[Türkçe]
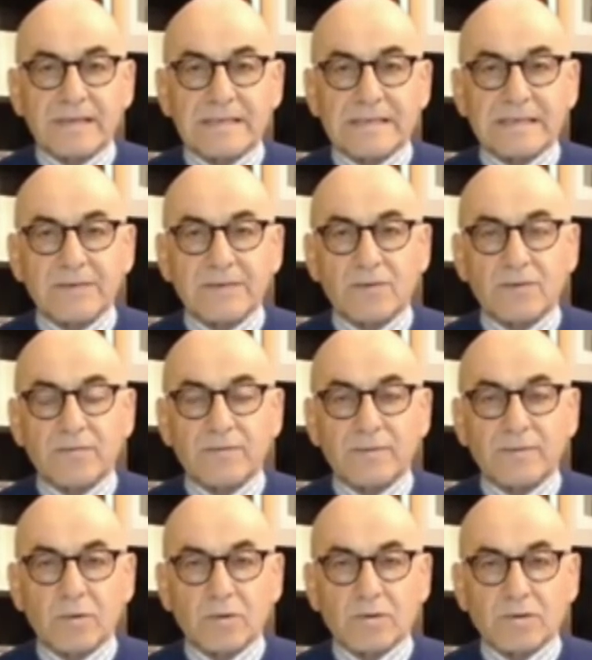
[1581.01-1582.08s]
Eski ünlü
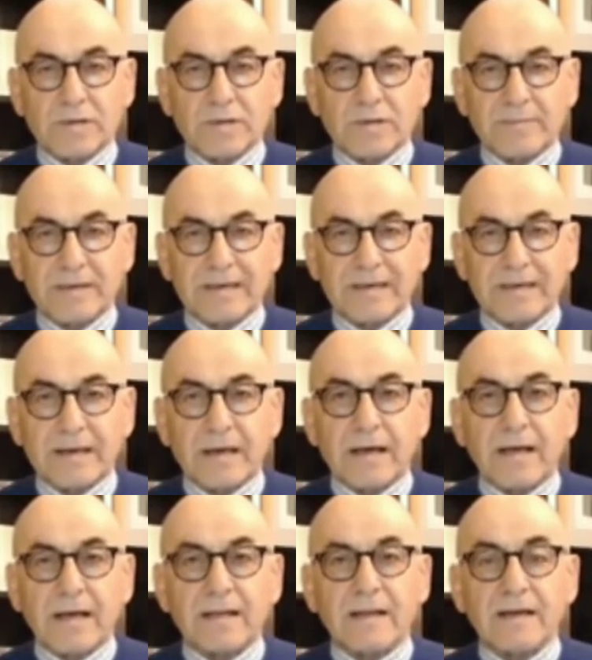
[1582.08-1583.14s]
futbolcular bir araya
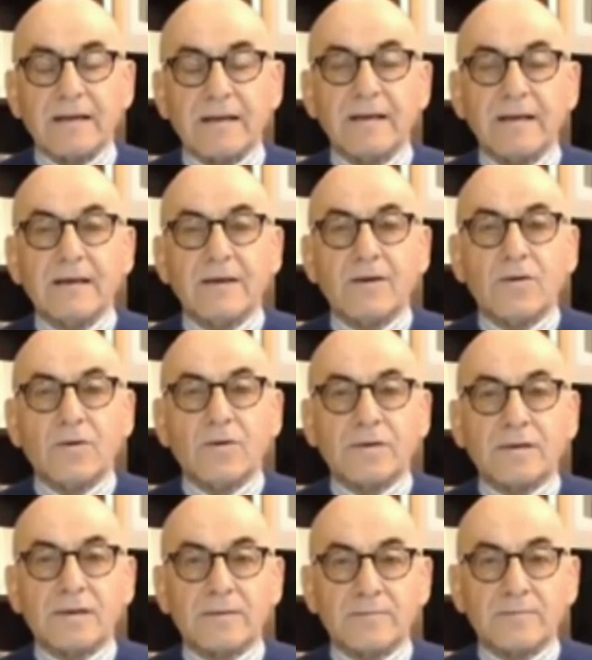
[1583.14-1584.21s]
geldiler. O
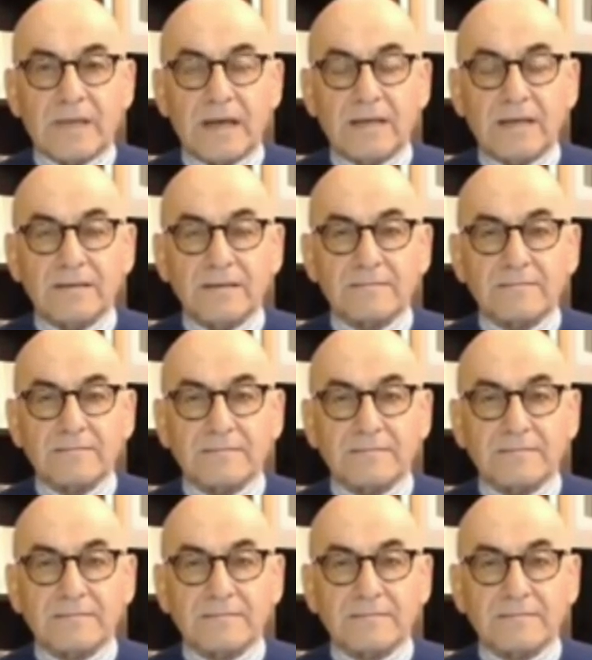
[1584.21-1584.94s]
takımdan